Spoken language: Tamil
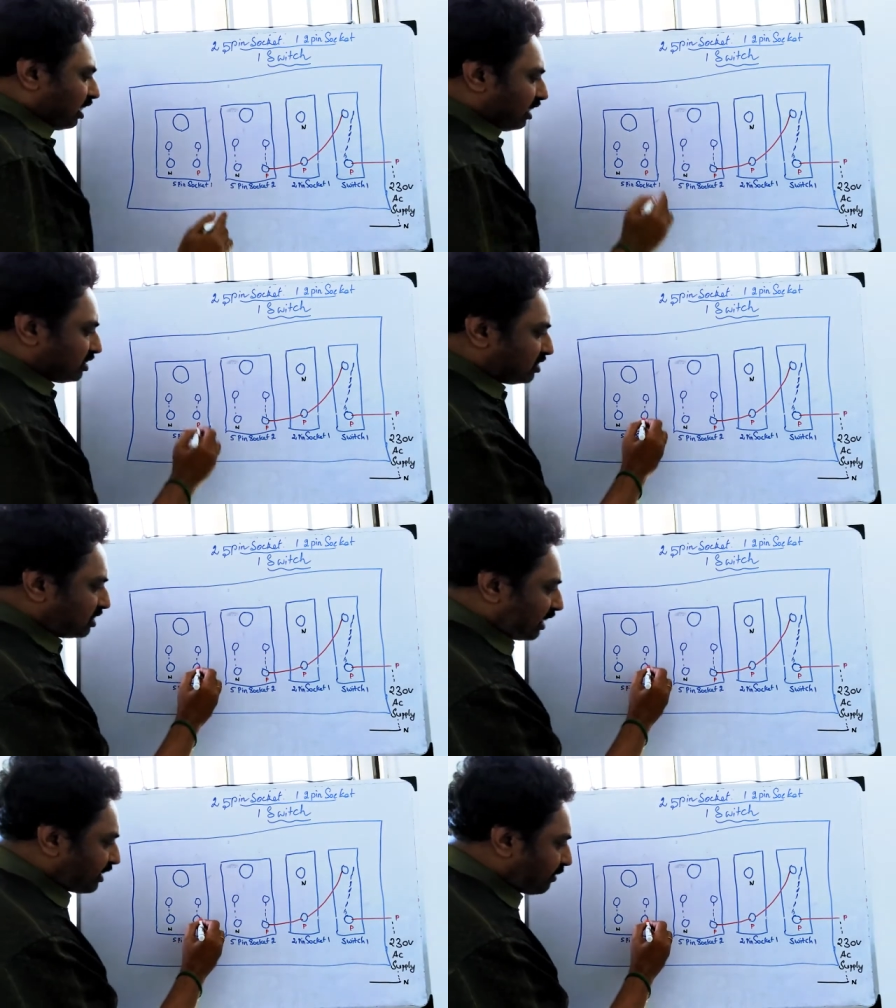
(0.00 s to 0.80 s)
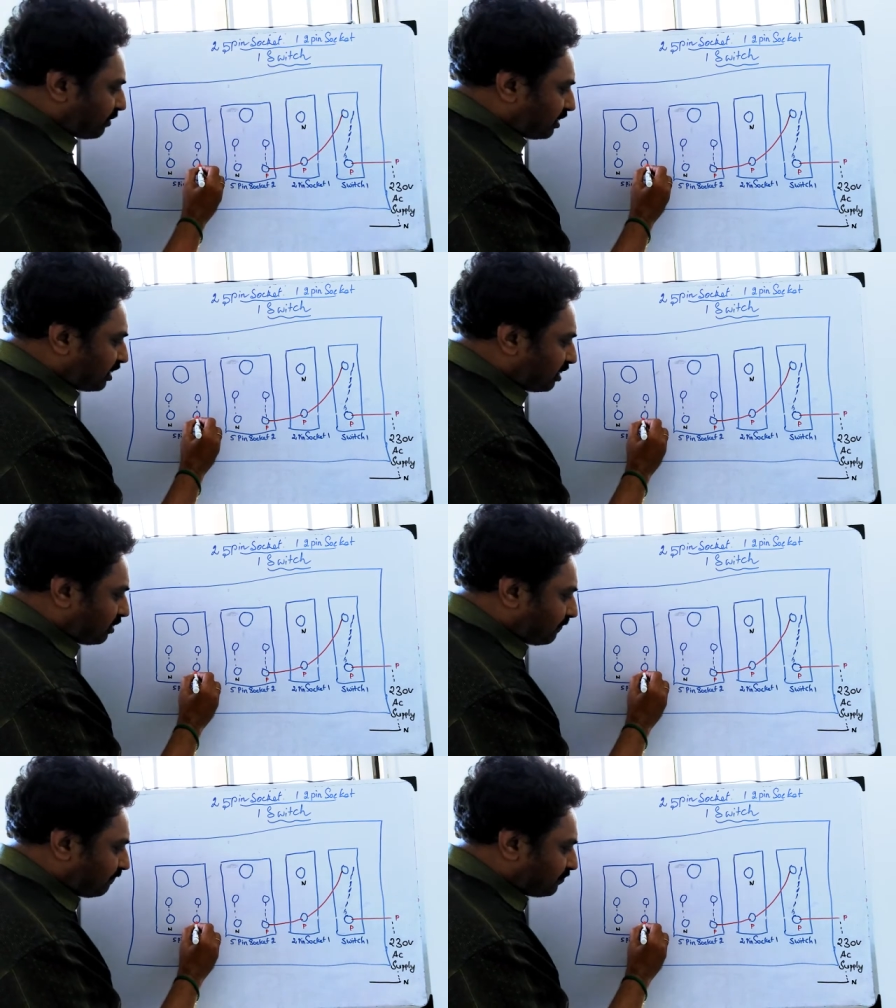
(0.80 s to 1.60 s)
அடுத்தது அதே மாதிரி
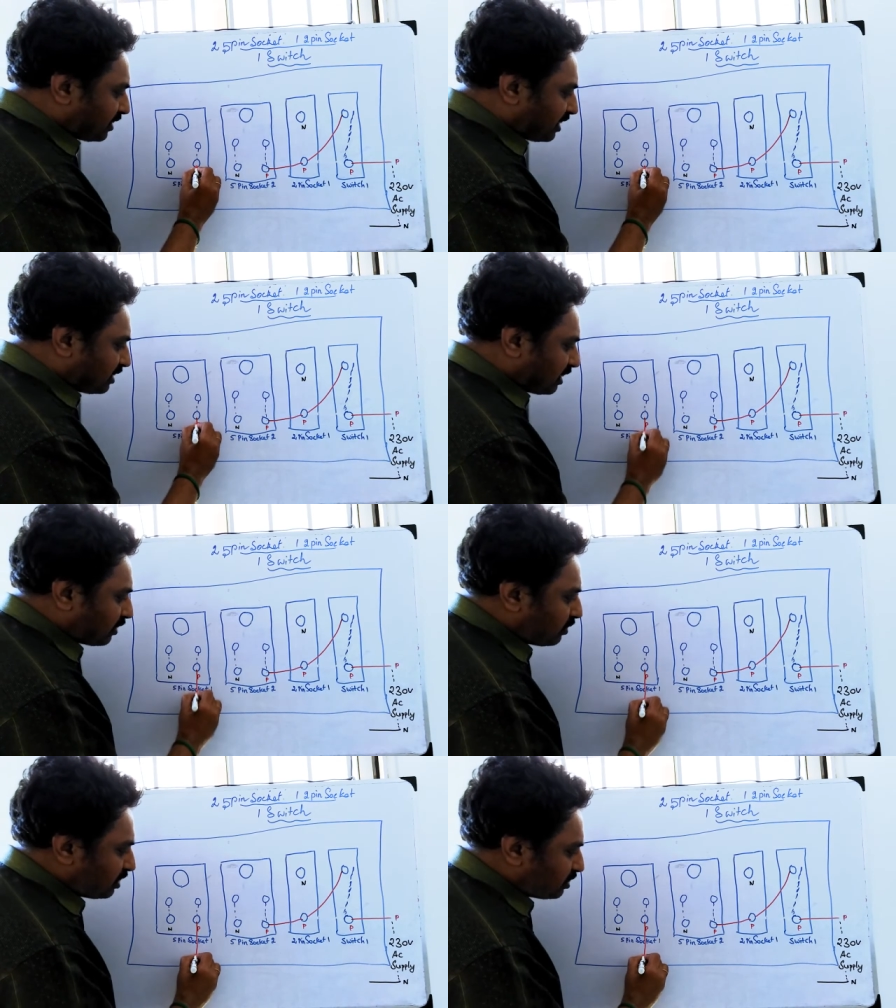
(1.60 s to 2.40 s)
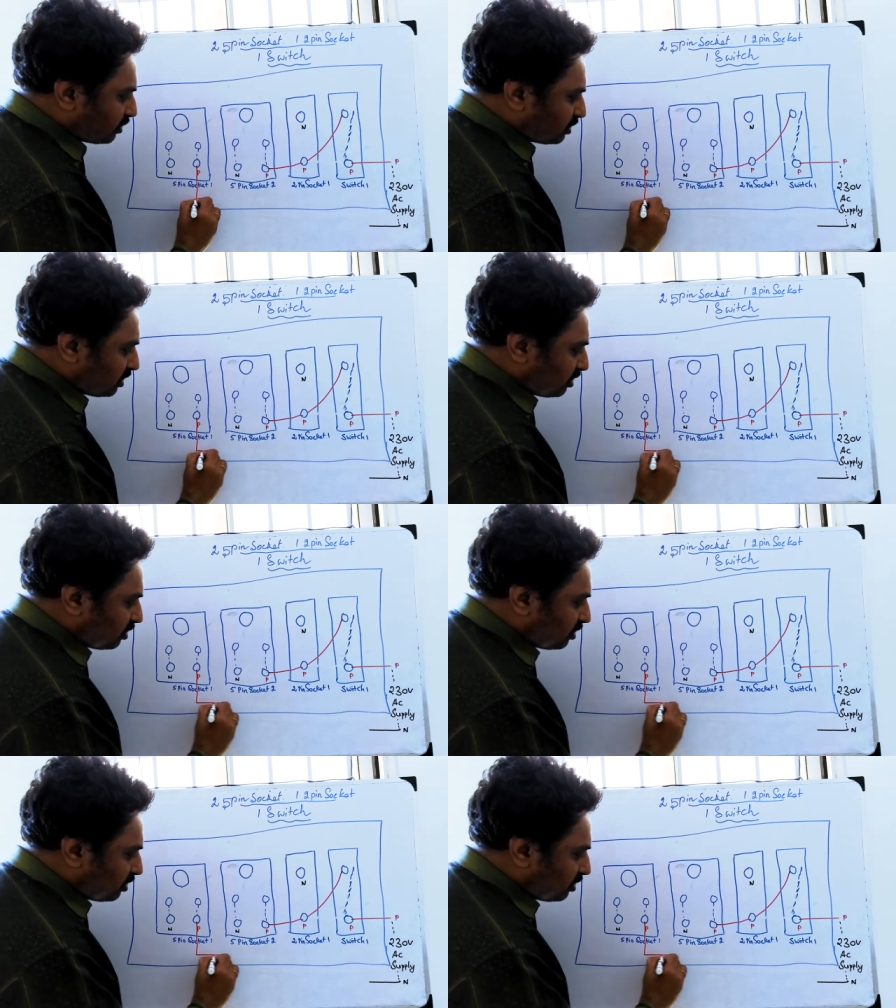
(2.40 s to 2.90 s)
இந்த இதையும் எடுத்துகிட்டு வந்து